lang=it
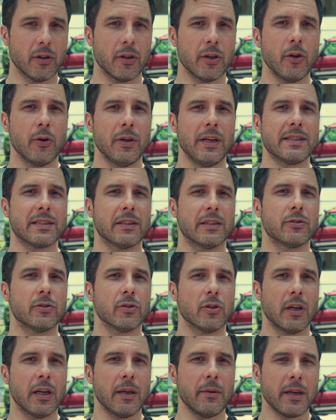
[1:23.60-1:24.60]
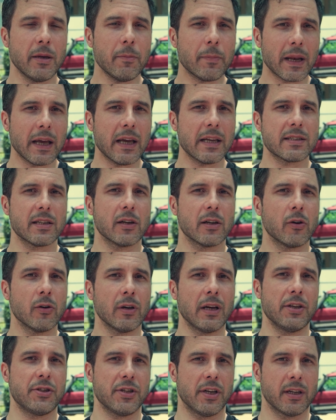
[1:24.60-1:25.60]
Io ho iniziato le riprese con
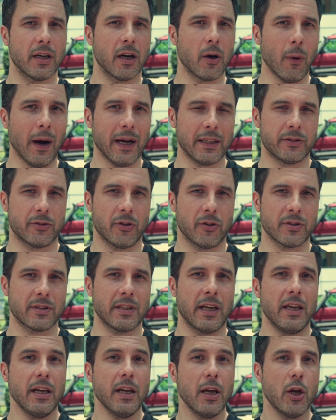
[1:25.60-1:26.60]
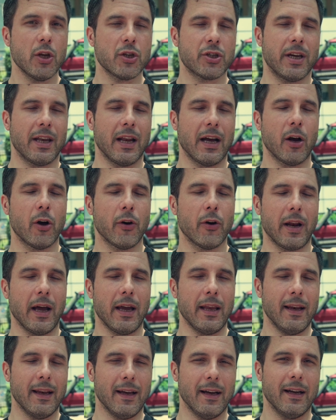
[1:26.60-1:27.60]
la GH4, sai, c'era ancora
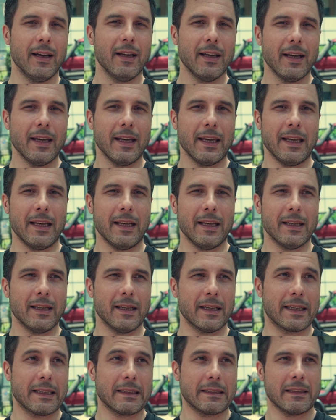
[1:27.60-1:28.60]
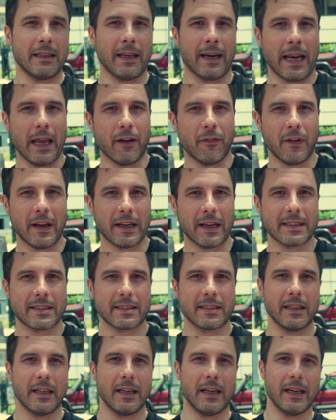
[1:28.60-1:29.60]
il, il,
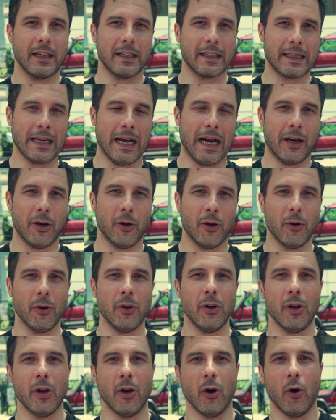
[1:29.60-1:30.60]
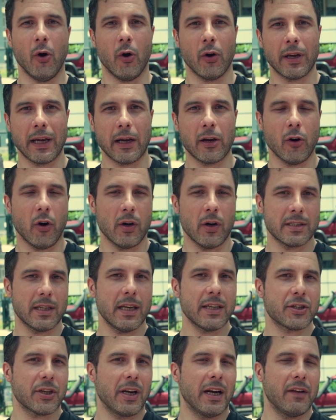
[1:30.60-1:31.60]
reflex Canon o che cosa,
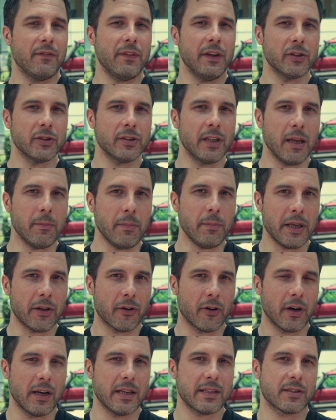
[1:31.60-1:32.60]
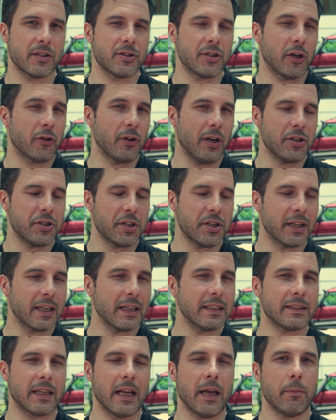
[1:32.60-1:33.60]
e c'era l'avvento delle mirrorless già con la
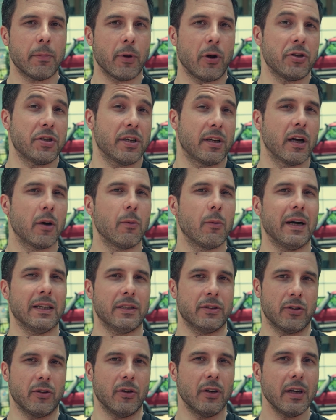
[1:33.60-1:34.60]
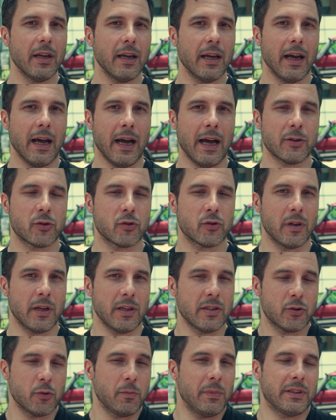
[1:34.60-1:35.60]
GH3, però la GH4 è
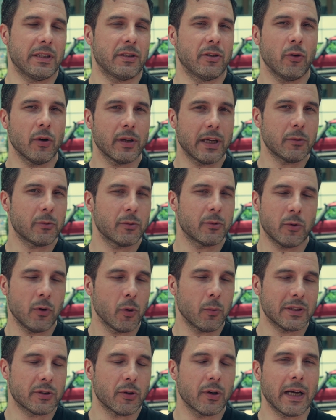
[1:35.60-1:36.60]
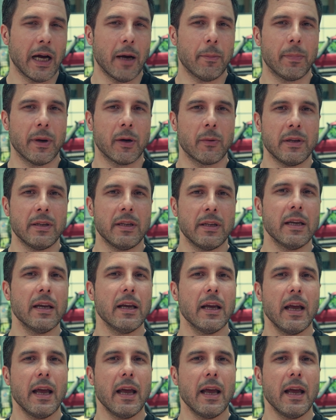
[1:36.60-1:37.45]
instrumentata col 4K, quindi